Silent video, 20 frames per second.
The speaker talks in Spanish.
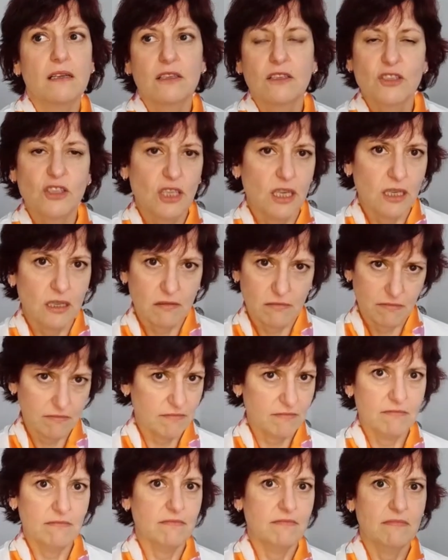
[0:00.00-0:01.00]
No sé,
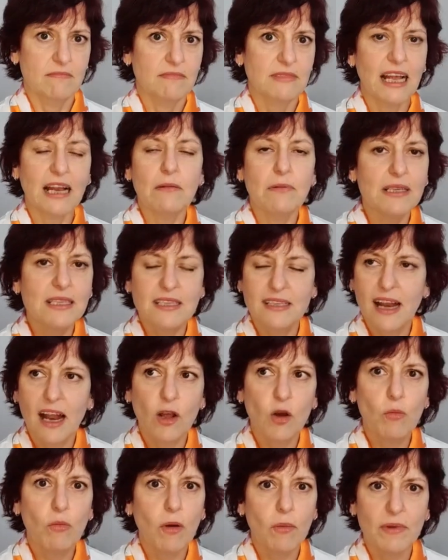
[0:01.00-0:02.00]
Tal vez en
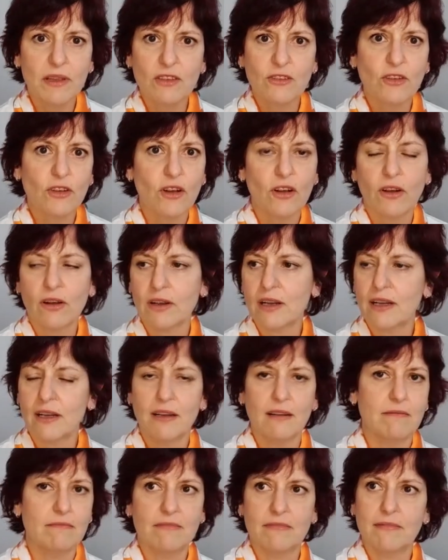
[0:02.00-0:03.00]
algún momento
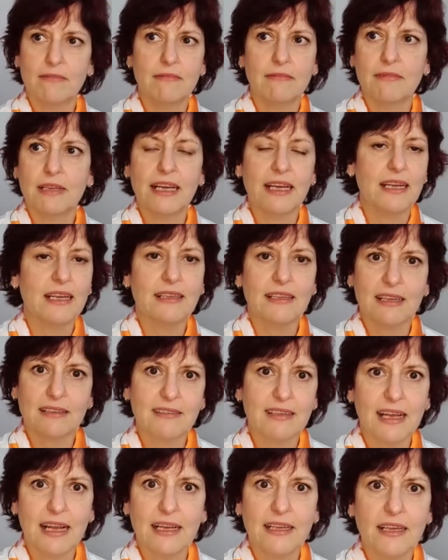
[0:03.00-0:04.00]
le
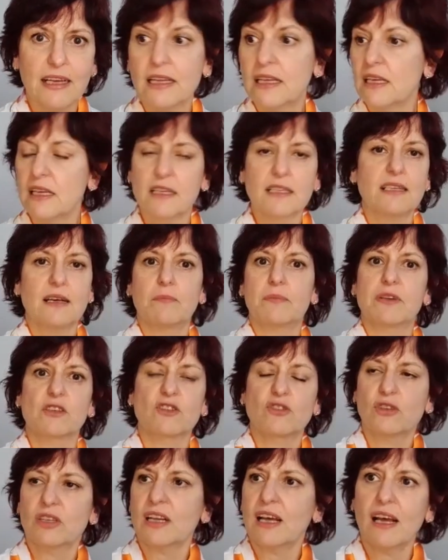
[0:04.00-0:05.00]
gritaste a alguien y esa
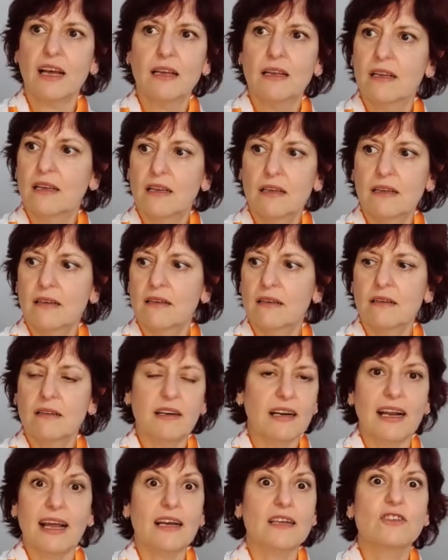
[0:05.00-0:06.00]
persona
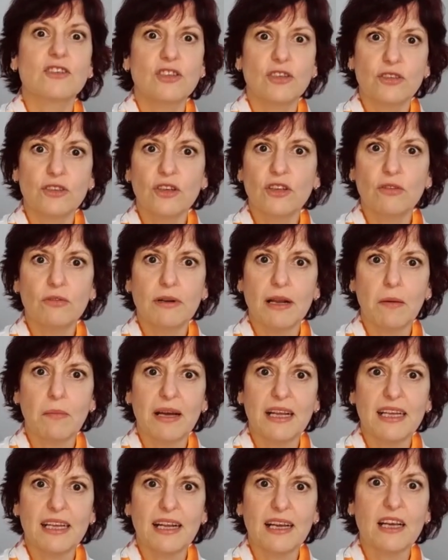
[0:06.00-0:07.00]
reaccionó de una
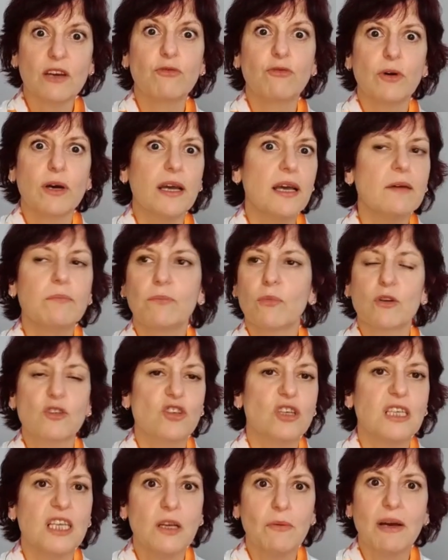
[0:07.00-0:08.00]
manera que fue
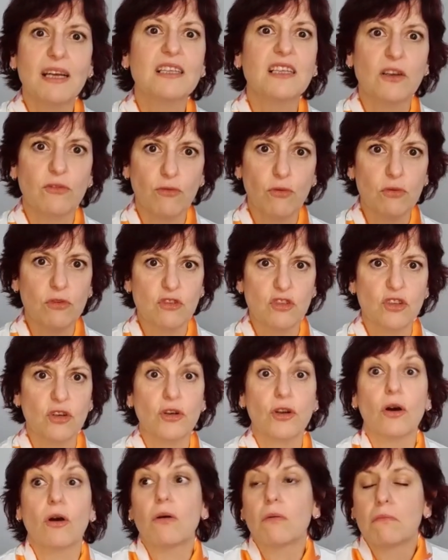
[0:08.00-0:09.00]
positiva y te
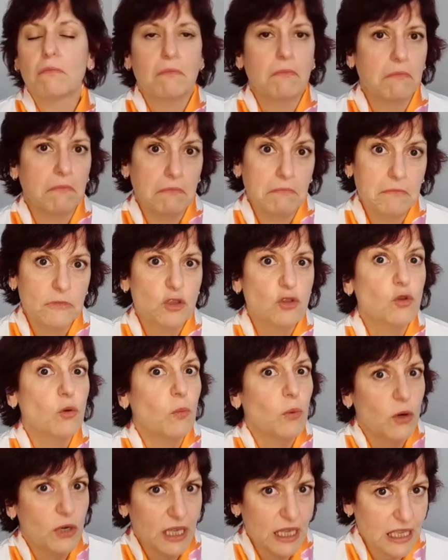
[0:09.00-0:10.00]
funcionó.
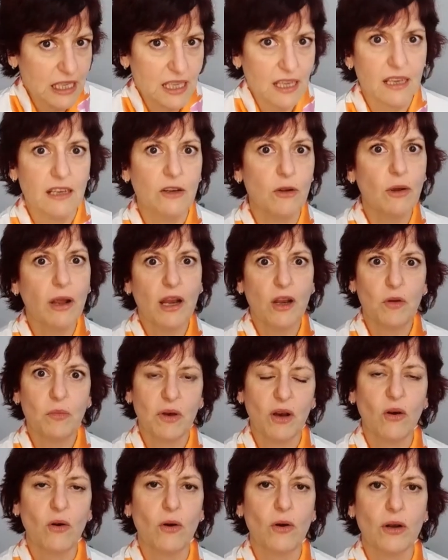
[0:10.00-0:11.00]
Suponete, no es lo
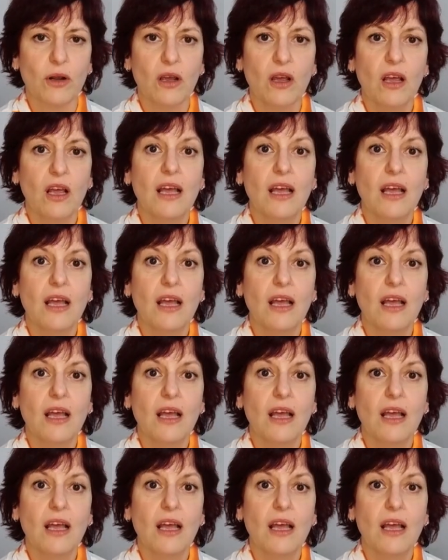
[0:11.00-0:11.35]
mejor.